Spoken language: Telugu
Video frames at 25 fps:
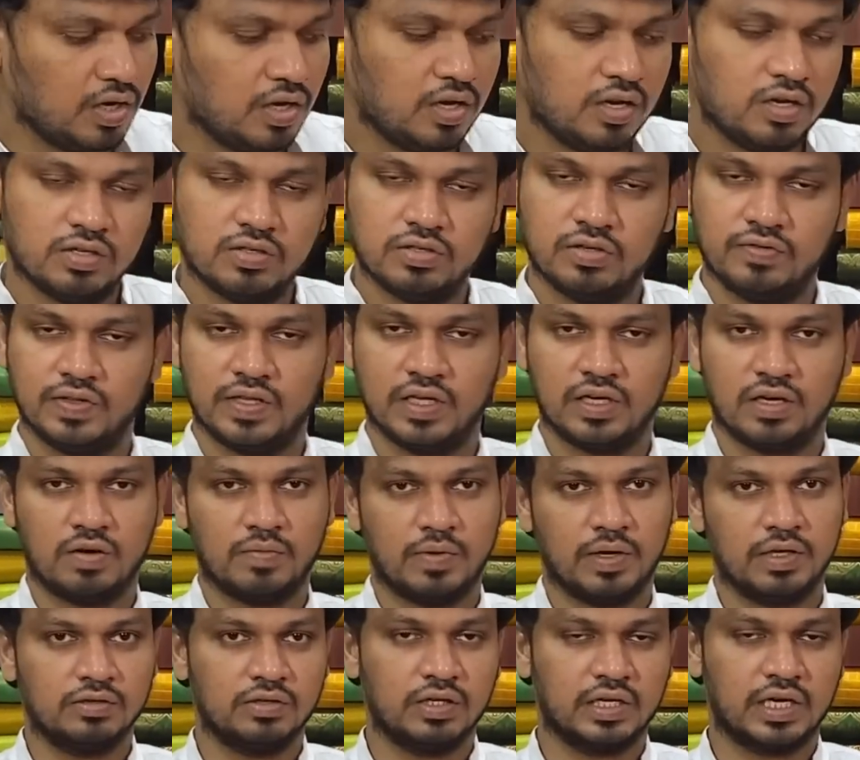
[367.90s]
సో ఈ విధంగా
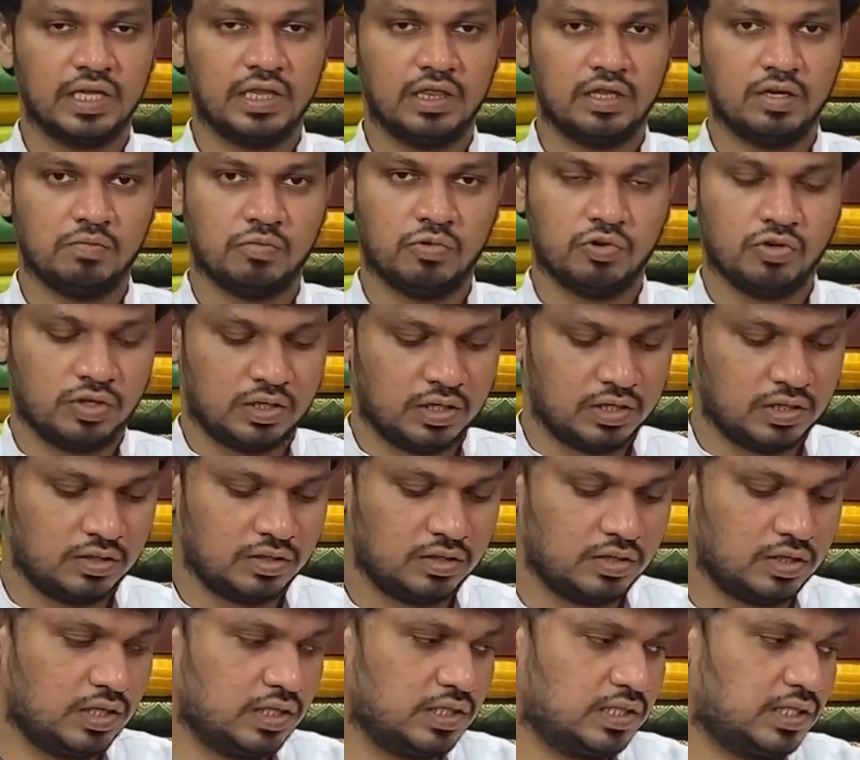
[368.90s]
మనకు కింద బోర్డర్
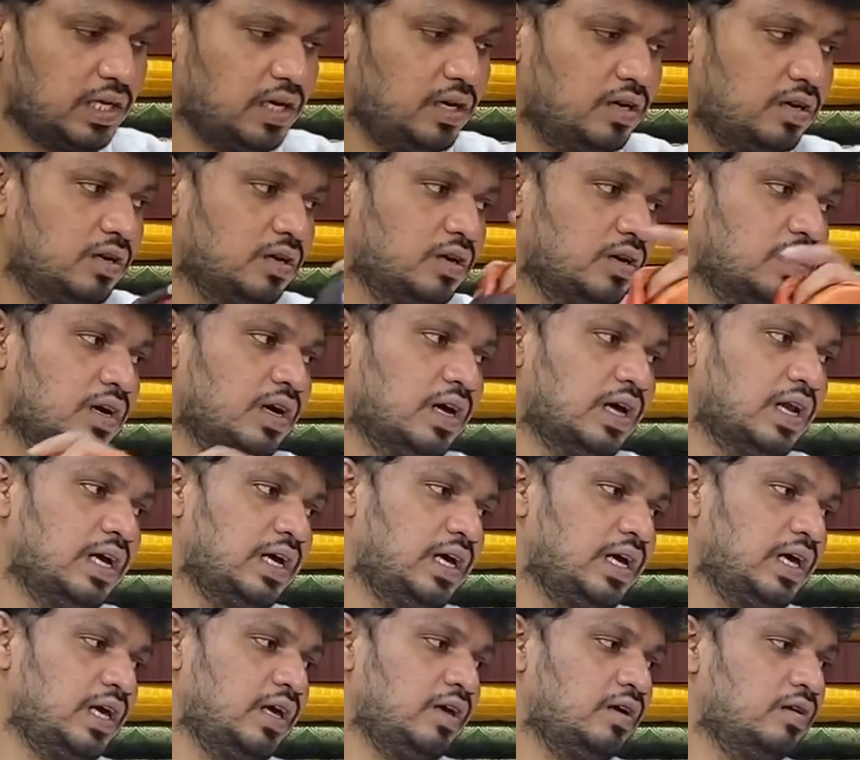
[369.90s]
డిజైన్
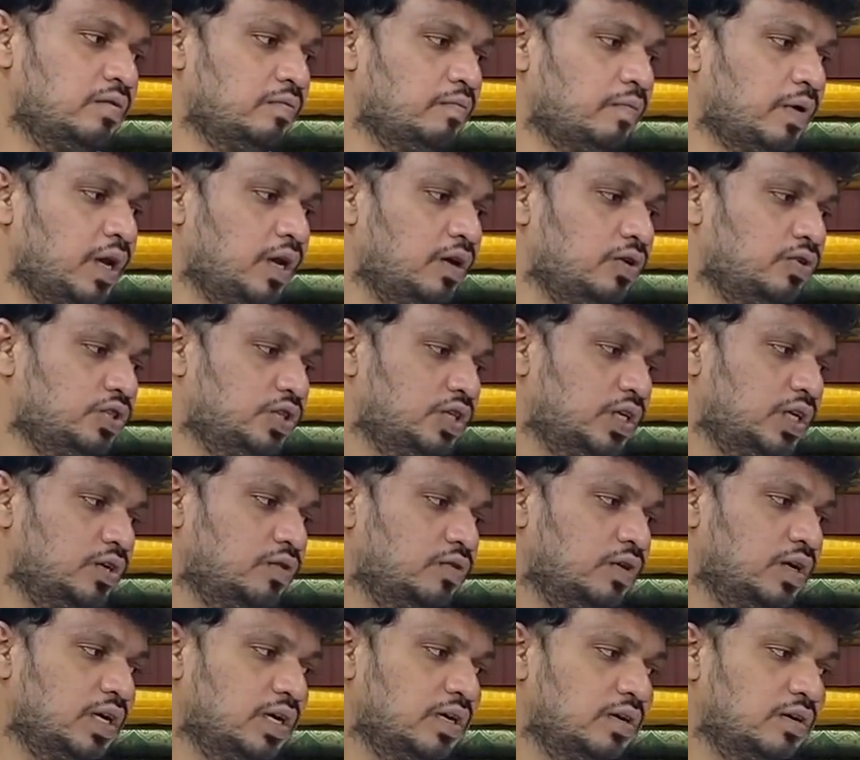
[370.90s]
అలాగే పళ్ళు షేడ్
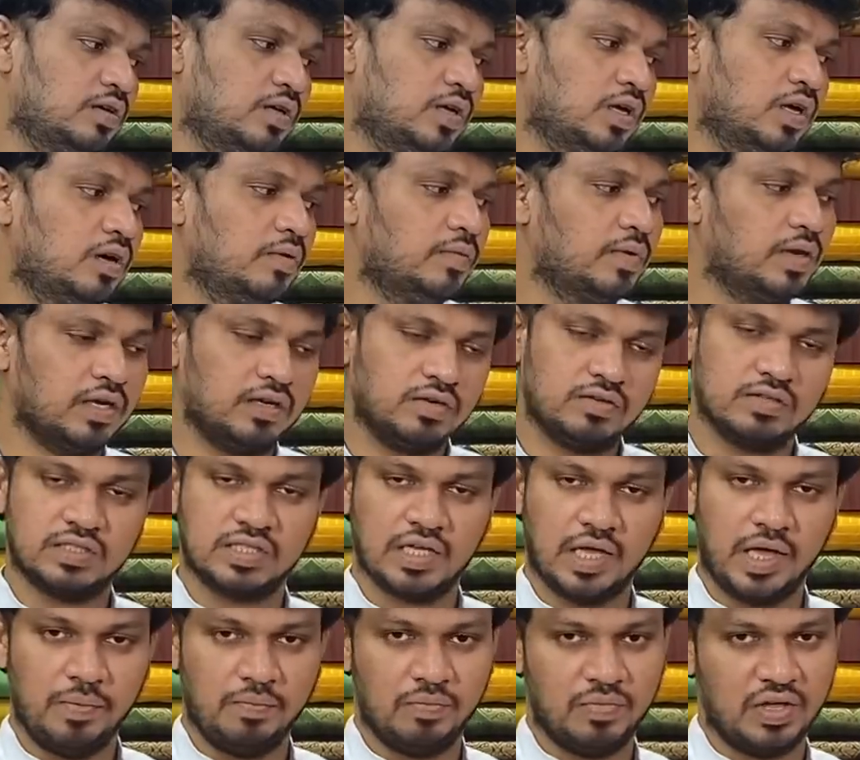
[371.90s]
కూడా మనకు
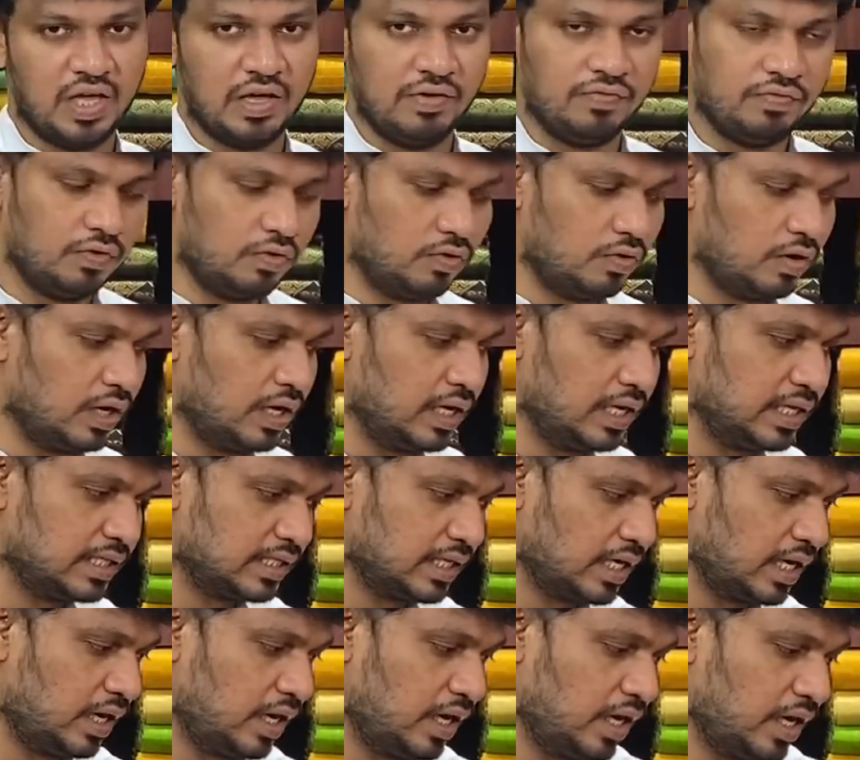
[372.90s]
సేమ్ ఈ ఫ్లోరల్
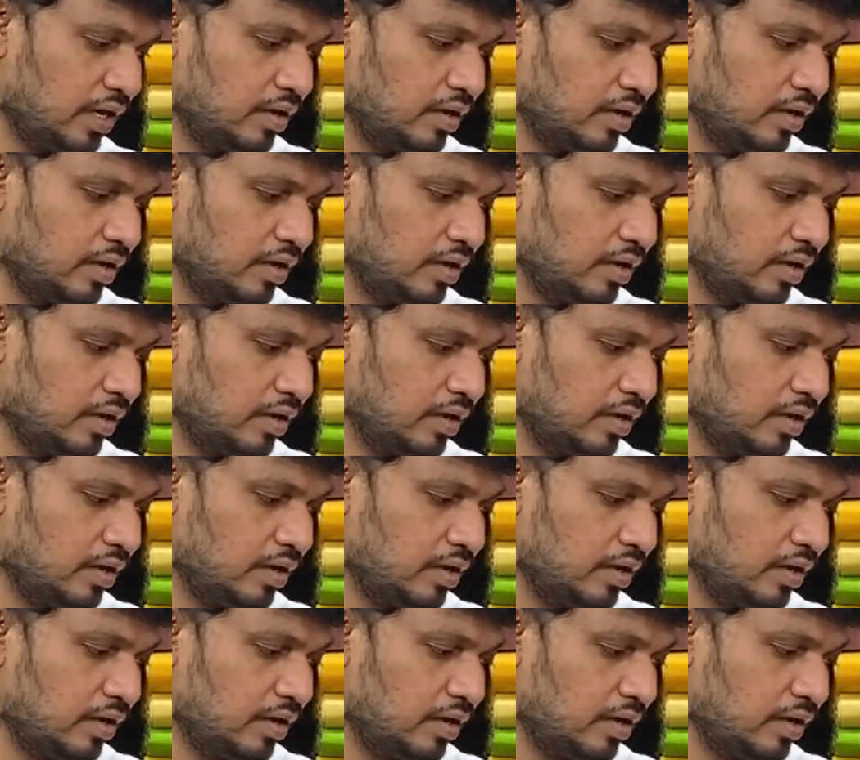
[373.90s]
డిజైన్ని